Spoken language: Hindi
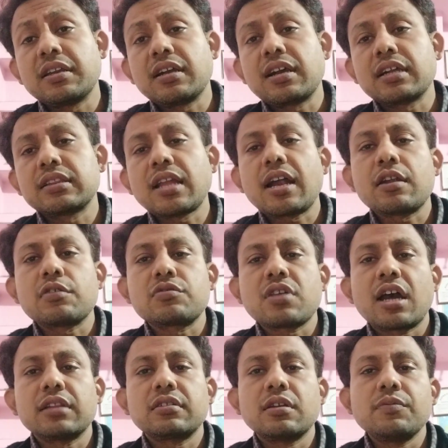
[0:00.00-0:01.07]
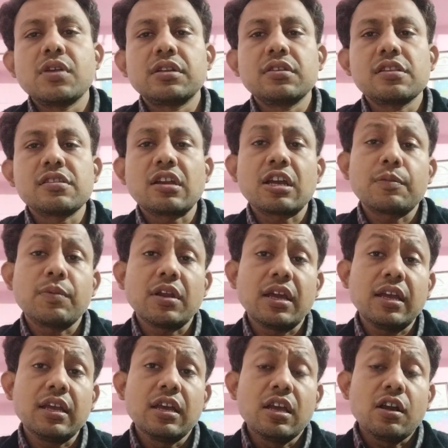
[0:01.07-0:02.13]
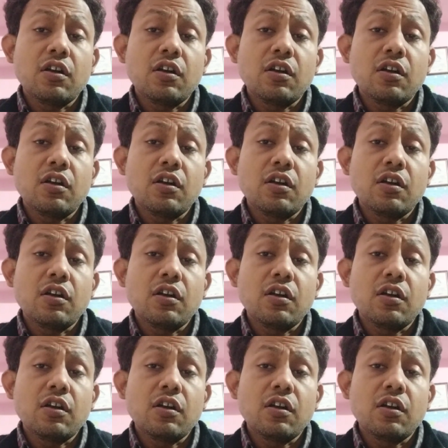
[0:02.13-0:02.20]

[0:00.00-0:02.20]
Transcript: लगातार और छात्र अभ्यर्थी सड़क पर हैं